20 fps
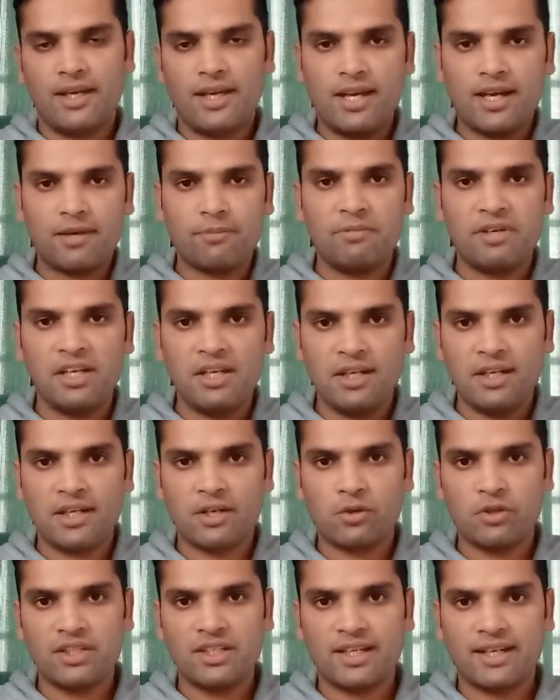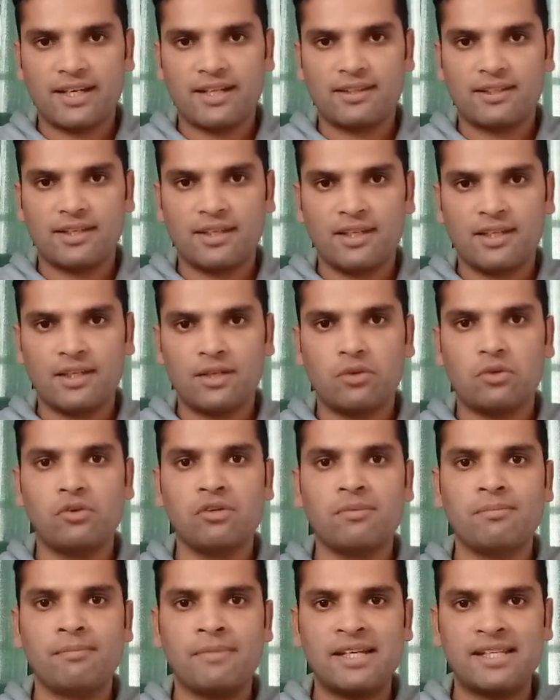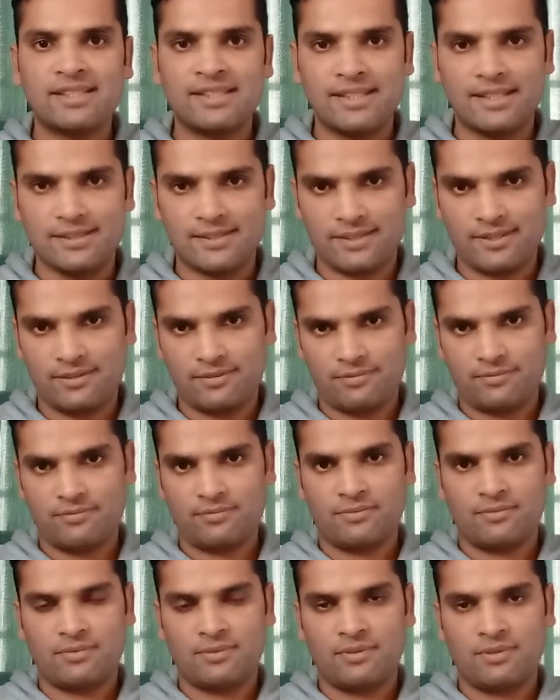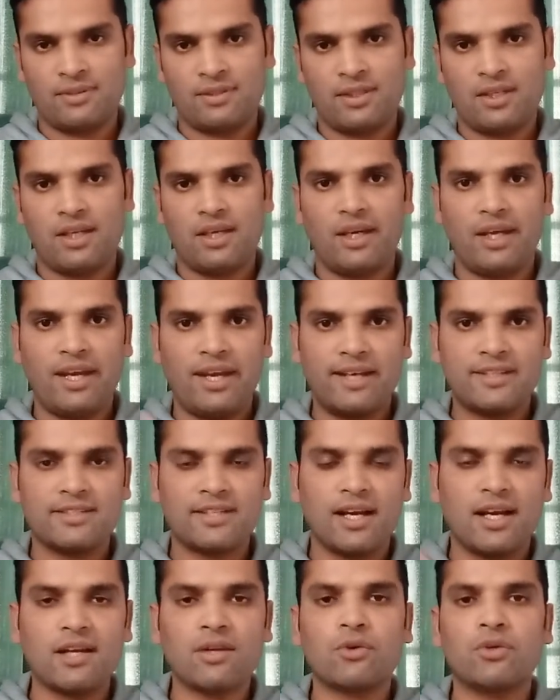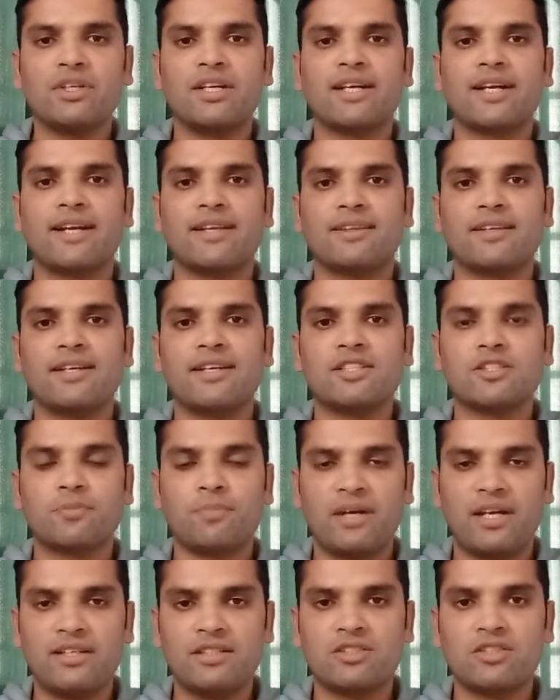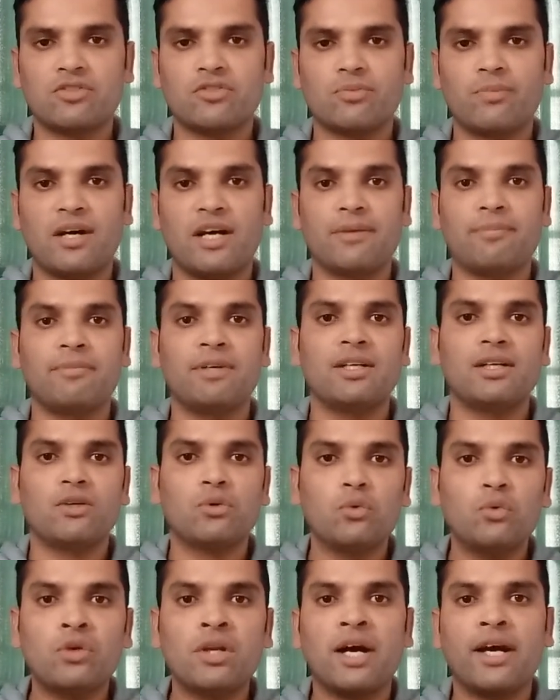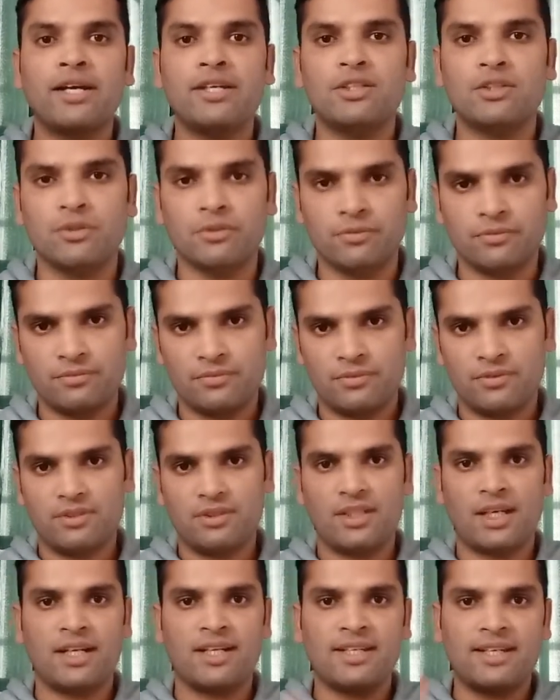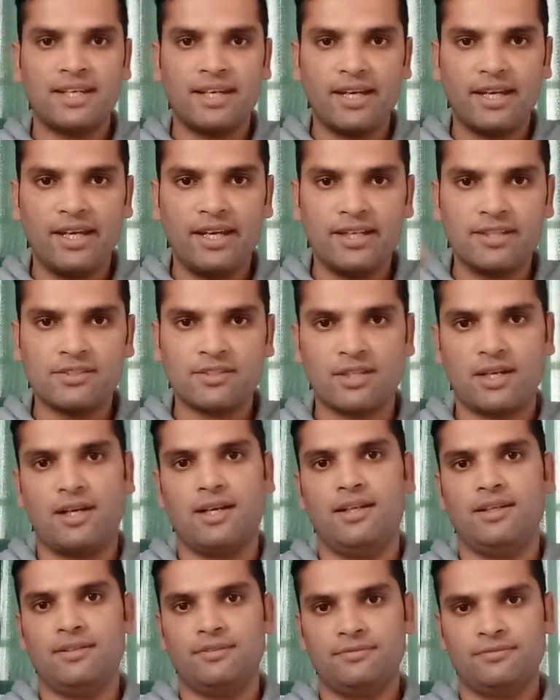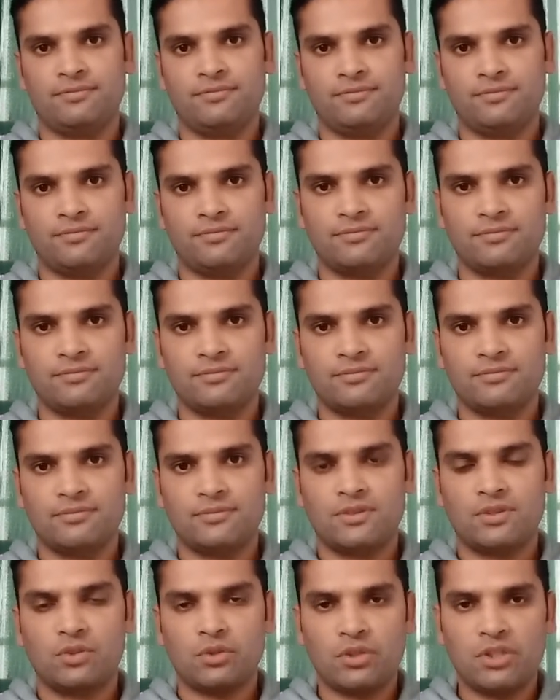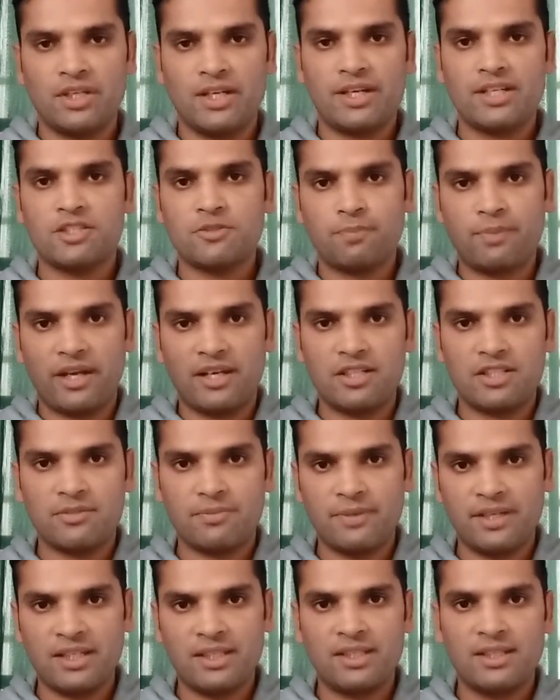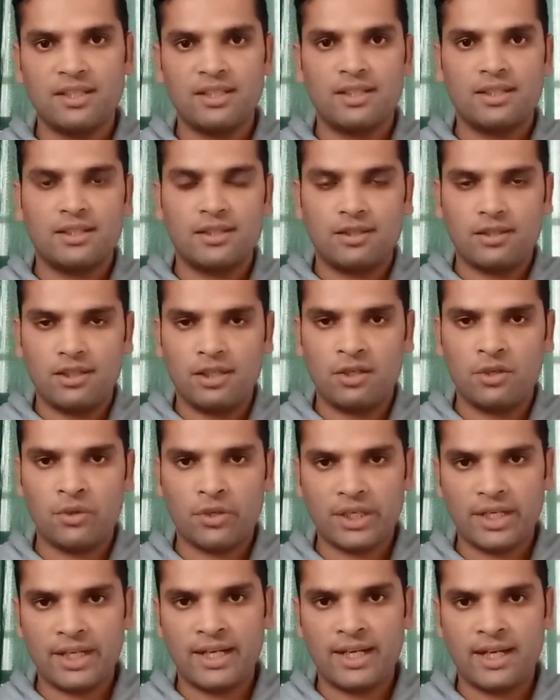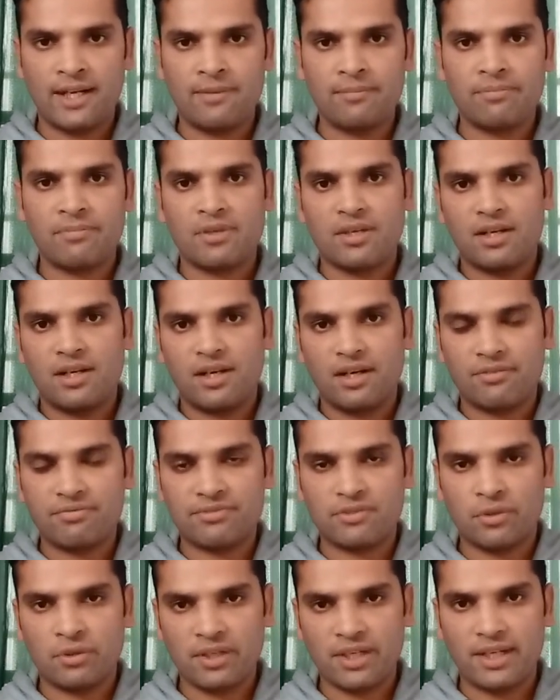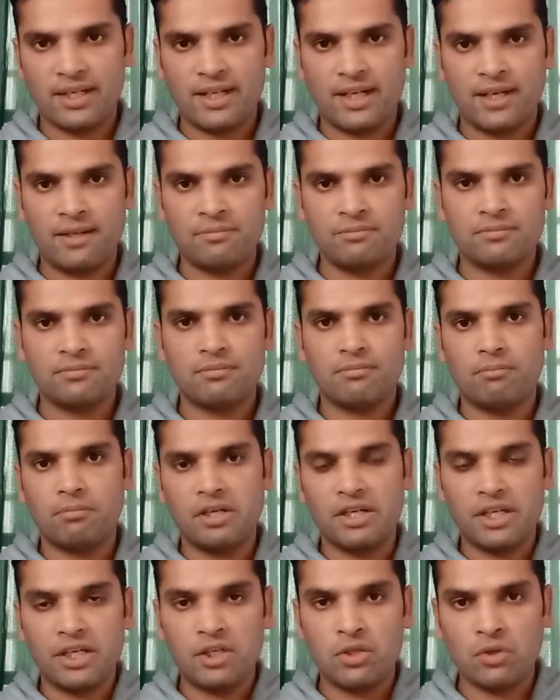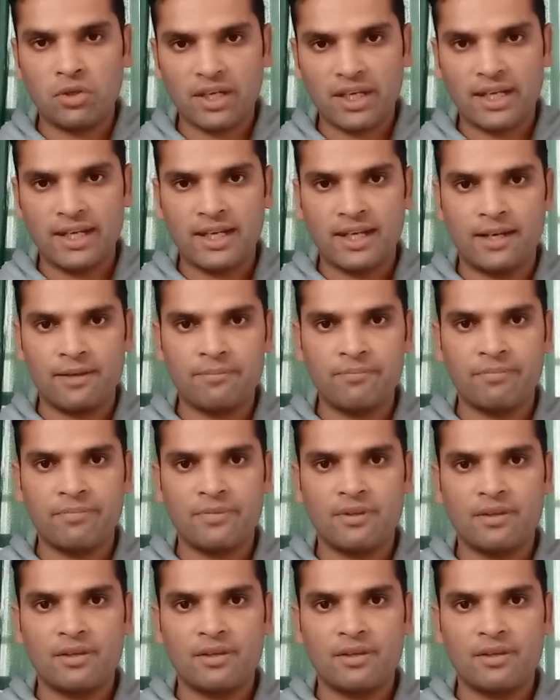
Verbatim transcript: एक महीने को ये कहते हैं उन मेसेस एक साल को ये कहते हैं स्पेनिश ज़बान में उनाइयों यानी कि एक साल तो ये स्पेनिश में दिनों के नाम हफ्तों के नाम महीनों के नाम